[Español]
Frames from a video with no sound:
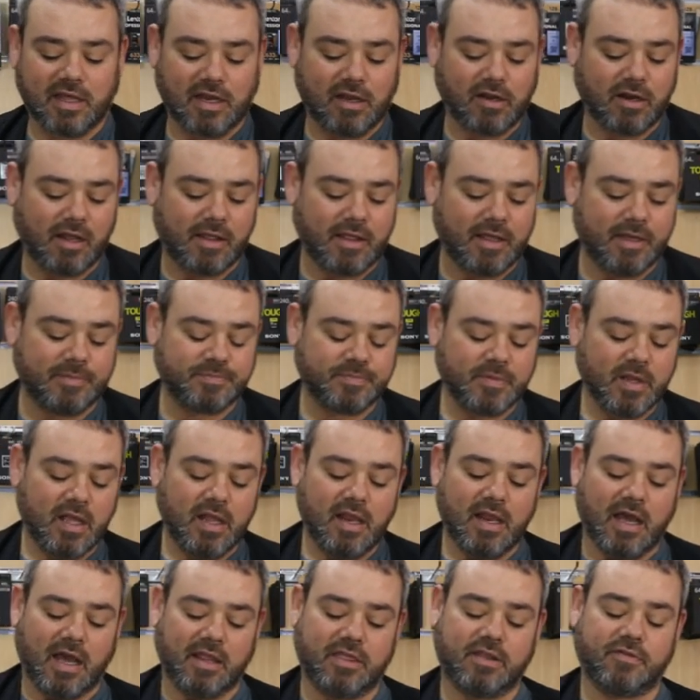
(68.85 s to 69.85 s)
A la hora de
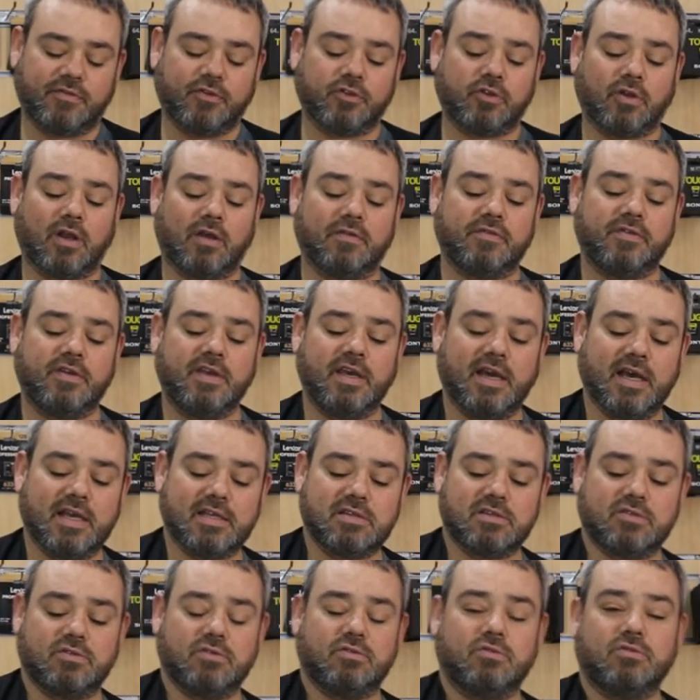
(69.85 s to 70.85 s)
hacer
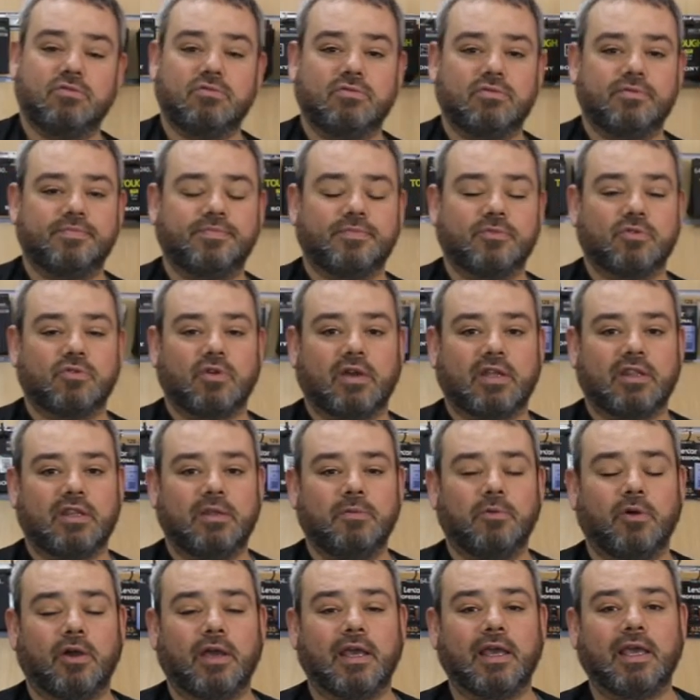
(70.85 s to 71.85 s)
fotografías, un
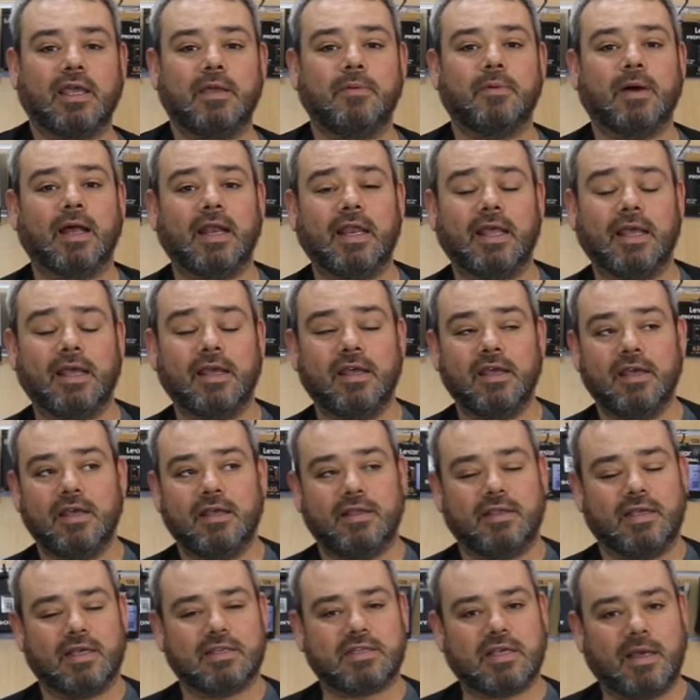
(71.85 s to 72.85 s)
objetivo que equivale
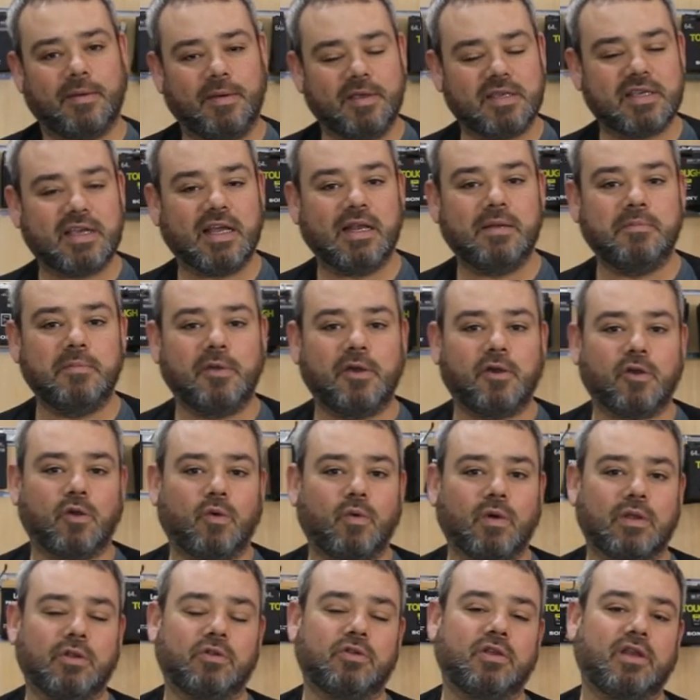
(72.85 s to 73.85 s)
ya sabéis que el
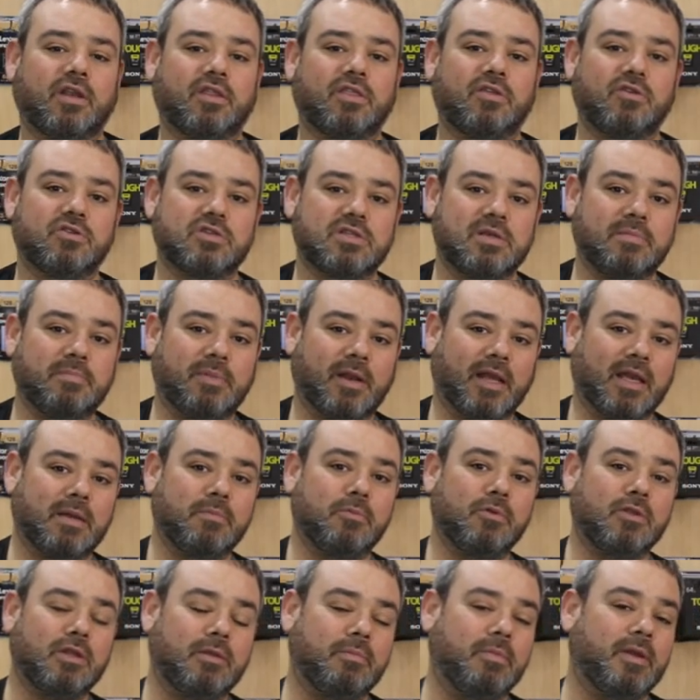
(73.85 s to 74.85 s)
microcuadro tercio siempre hay que
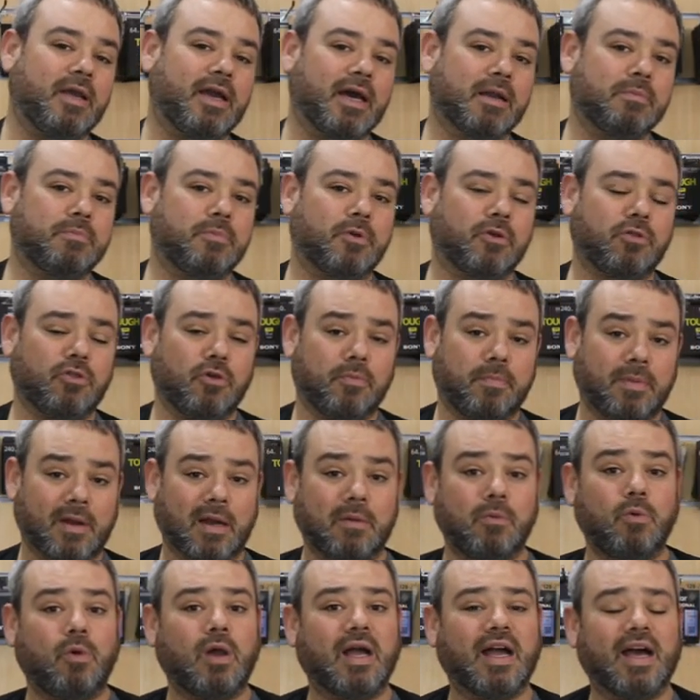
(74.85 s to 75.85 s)
multiplicar por 2
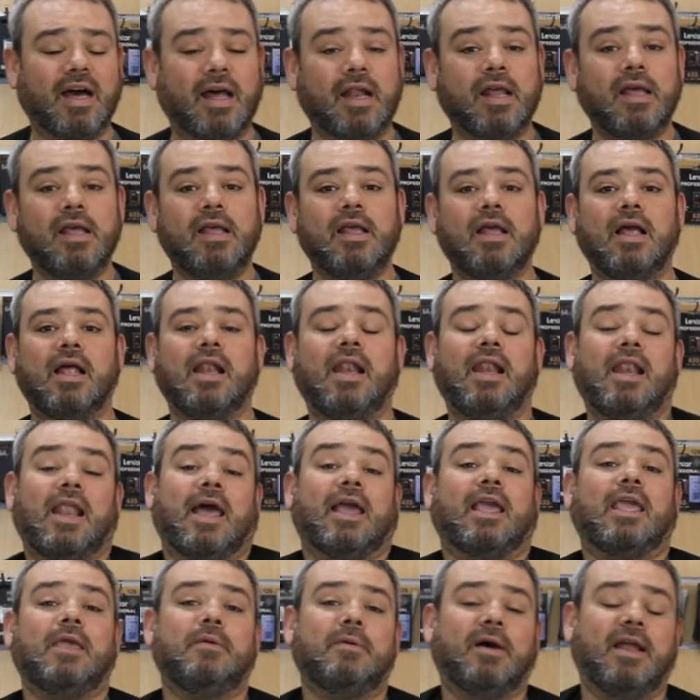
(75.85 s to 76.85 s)
para buscar la
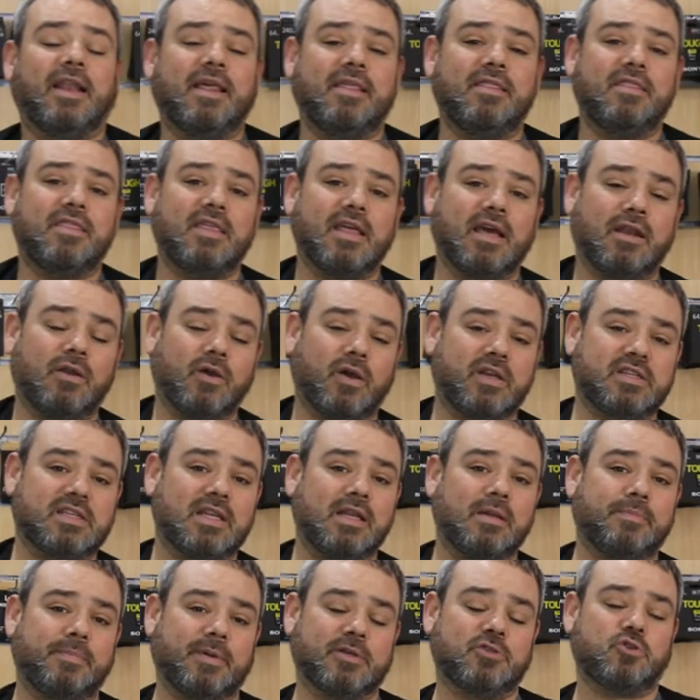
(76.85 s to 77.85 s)
equivalencia a lo que es
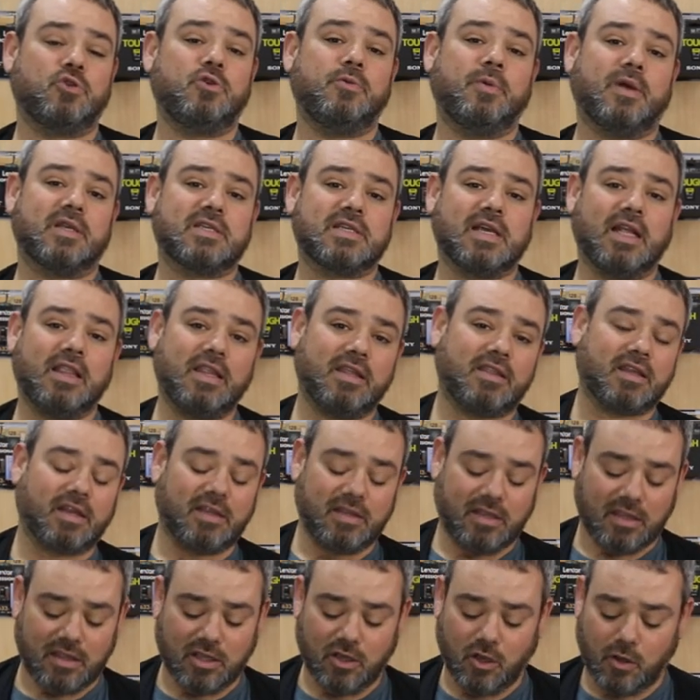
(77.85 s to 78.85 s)
en el paso universal de
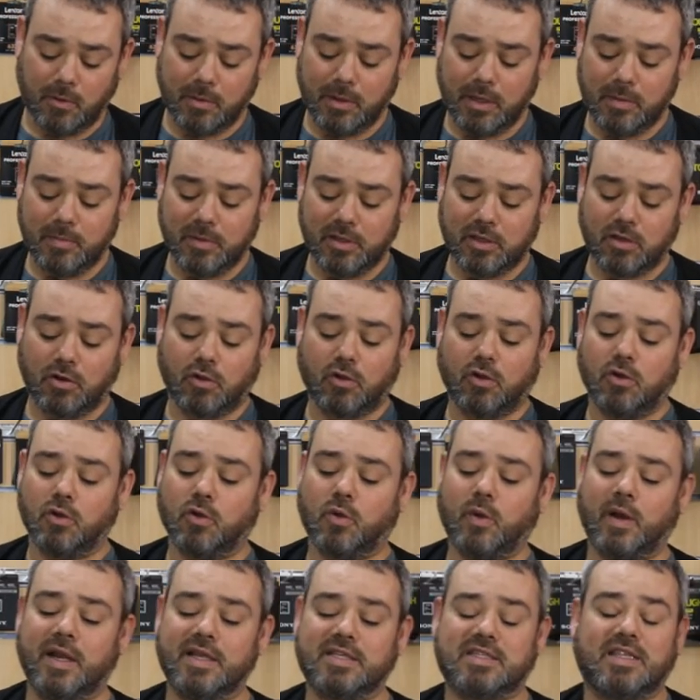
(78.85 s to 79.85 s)
35 milímetros, con lo
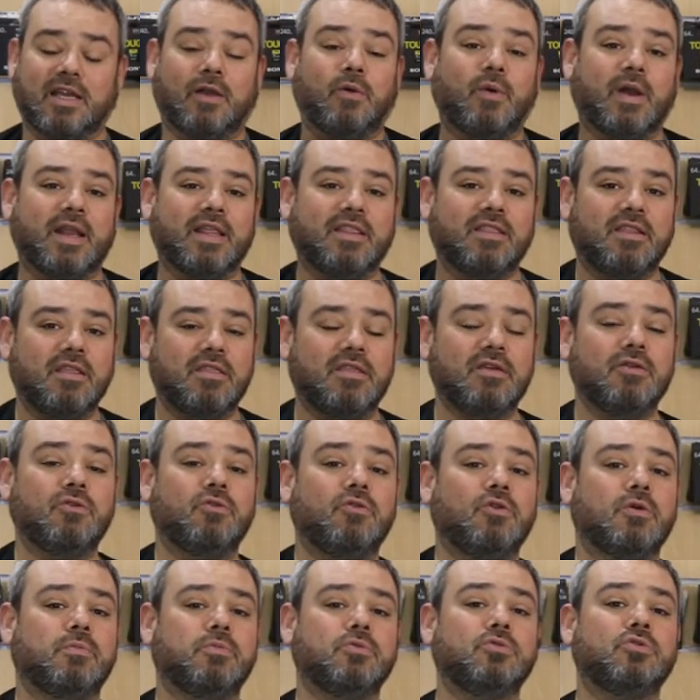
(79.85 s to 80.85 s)
cual este
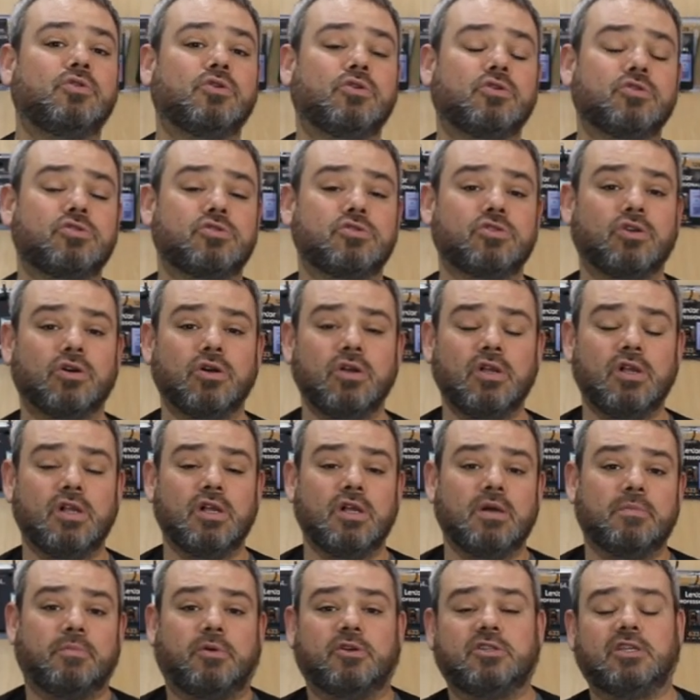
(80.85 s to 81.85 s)
45 1.8
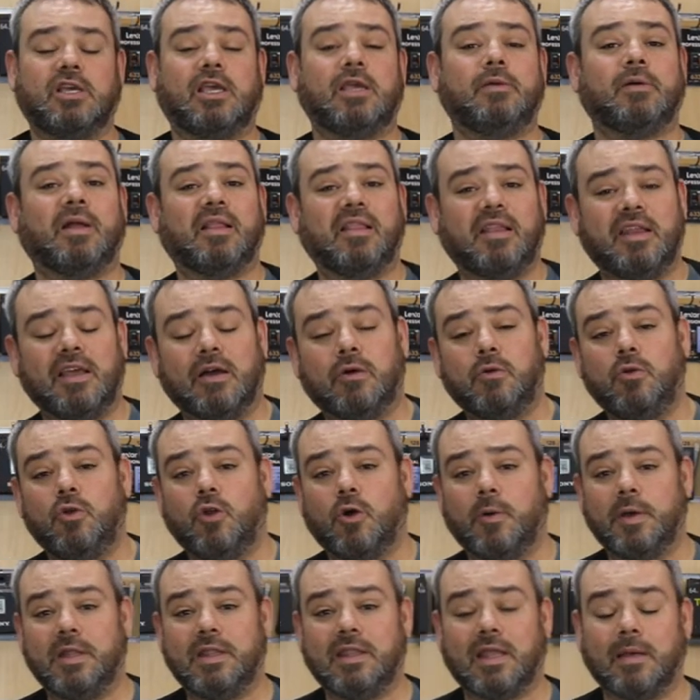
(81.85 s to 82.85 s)
pues equivaldría a un
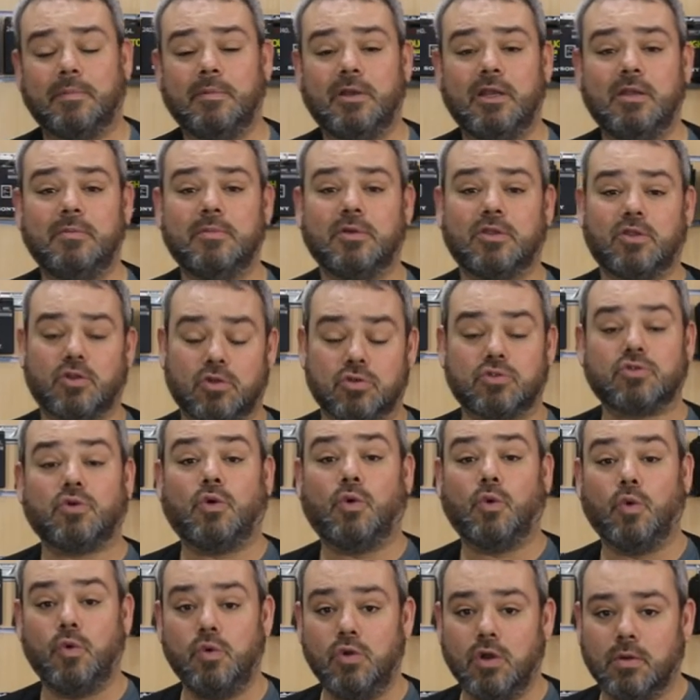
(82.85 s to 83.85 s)
90 milímetros
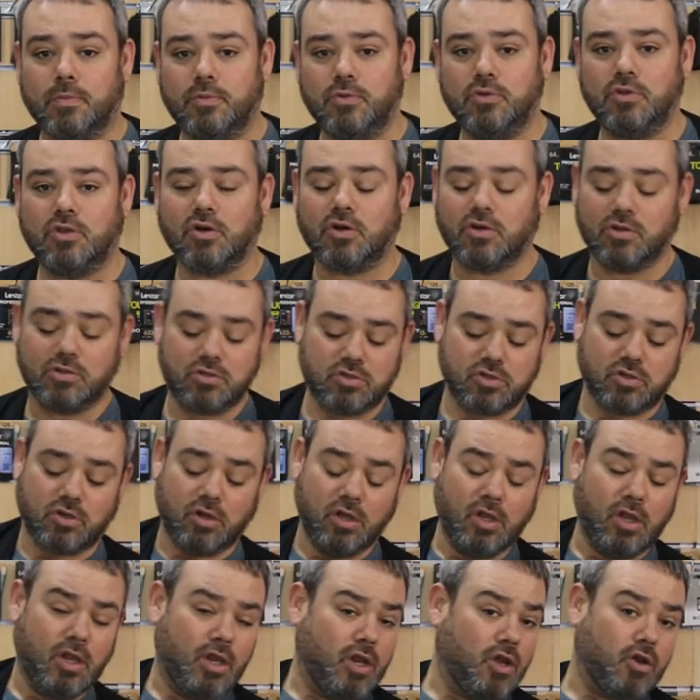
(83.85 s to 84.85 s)
1.8,
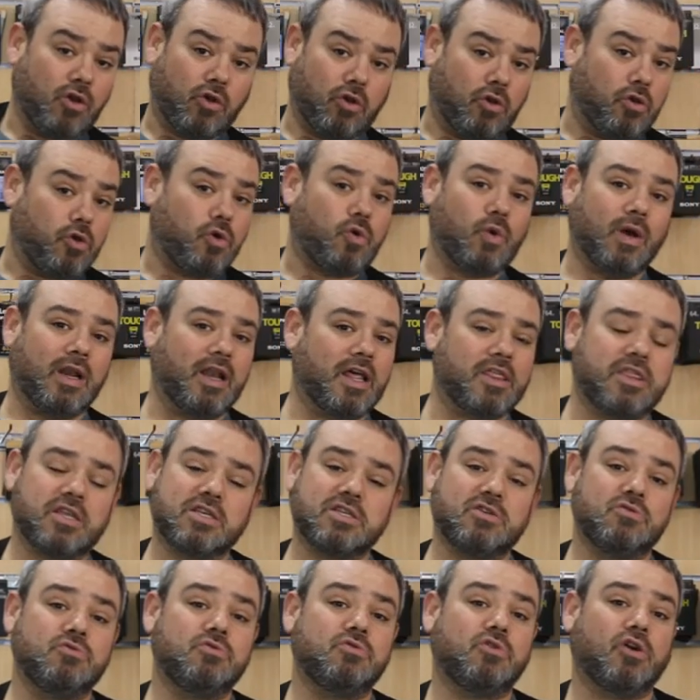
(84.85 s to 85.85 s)
con lo cual
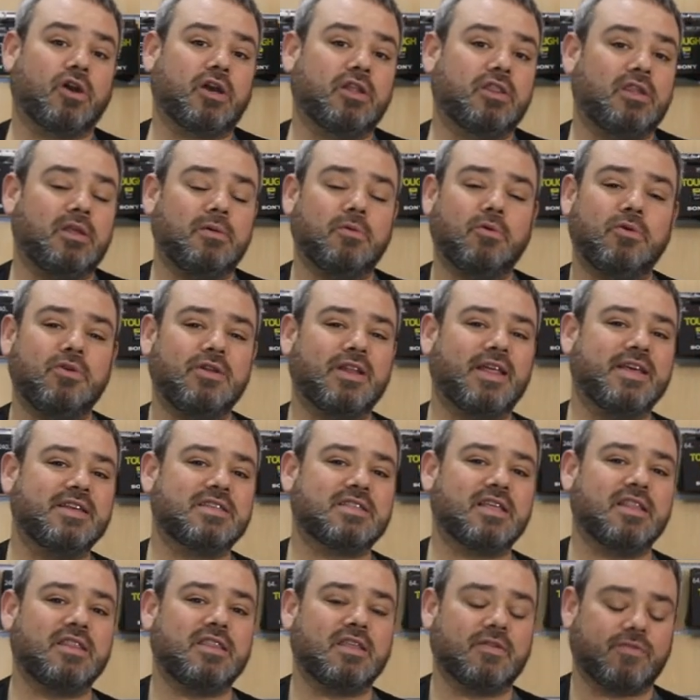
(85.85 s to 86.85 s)
haces en un objetivo y una
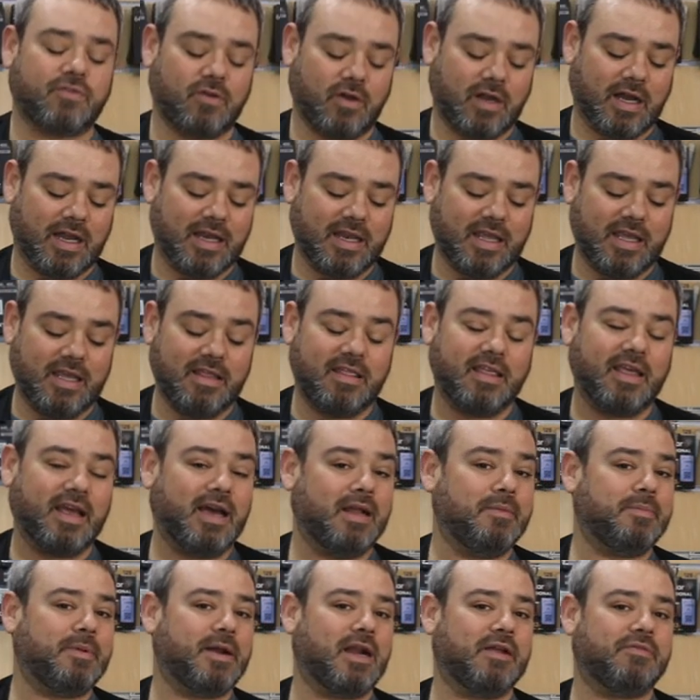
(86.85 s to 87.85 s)
distancia focal
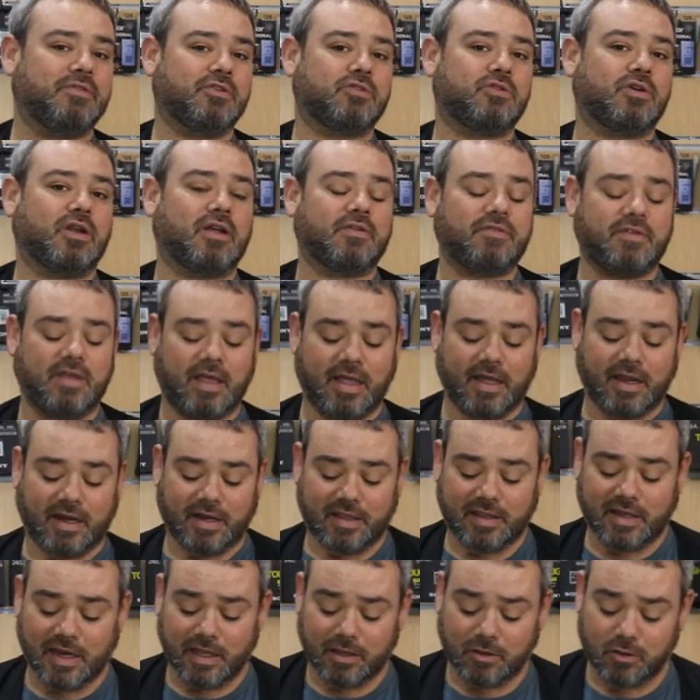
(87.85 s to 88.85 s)
ideal para la fotografía de
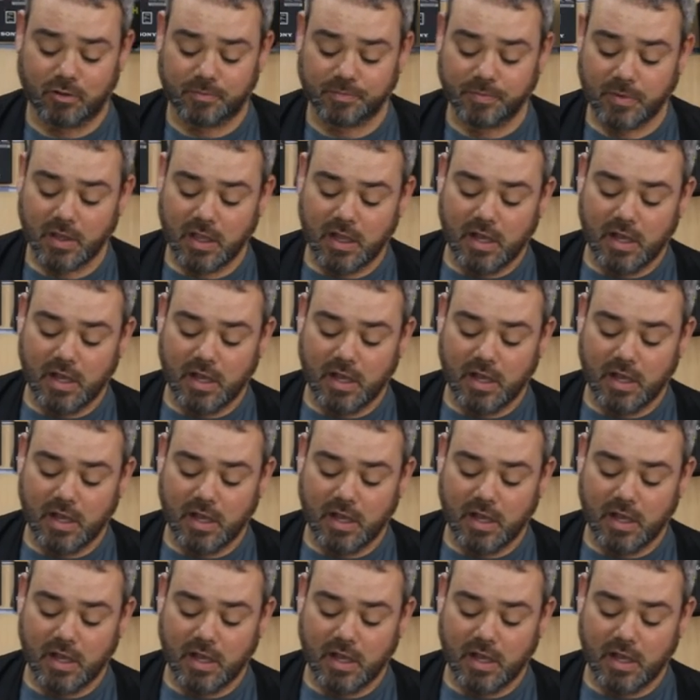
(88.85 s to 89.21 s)
retrato.